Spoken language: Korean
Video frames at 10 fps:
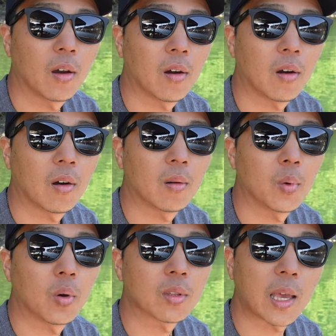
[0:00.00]
어,
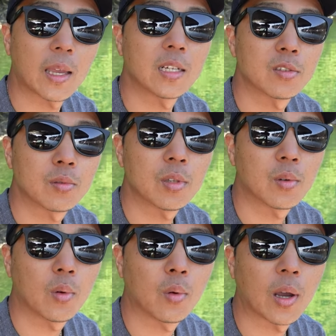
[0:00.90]
뭐 다행일 수도
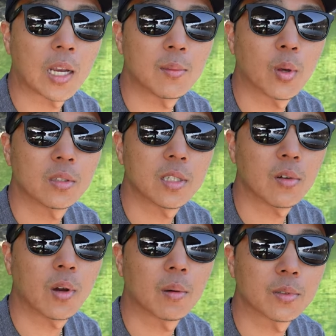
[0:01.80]
있고 아니면
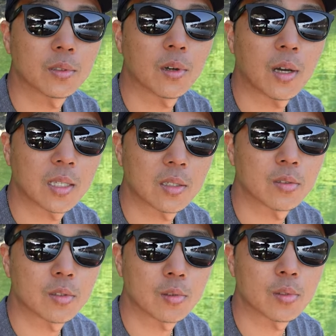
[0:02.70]
새우가 없어서 안
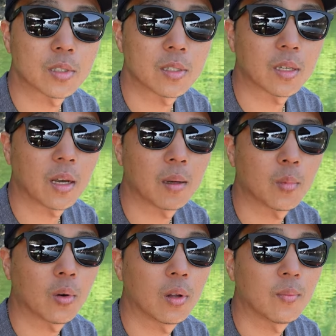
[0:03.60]
왔을 수도 있으니까
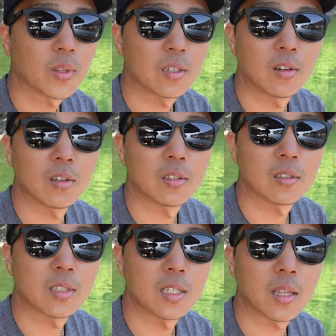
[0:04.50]
뭐
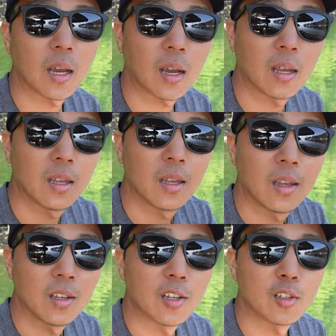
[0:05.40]
그거는 이따가
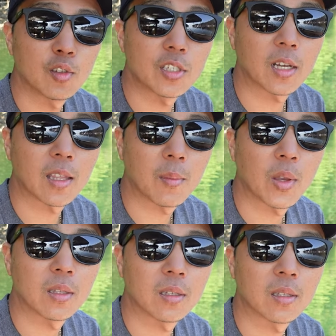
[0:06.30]
12시가
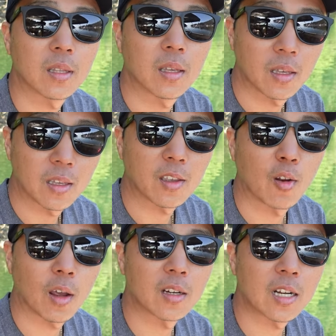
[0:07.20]
되면은
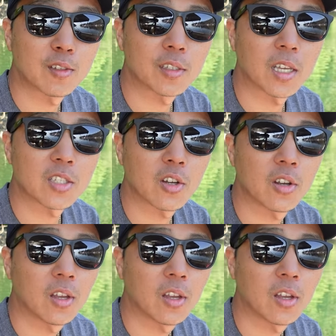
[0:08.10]
결과를 알 수 있겠죠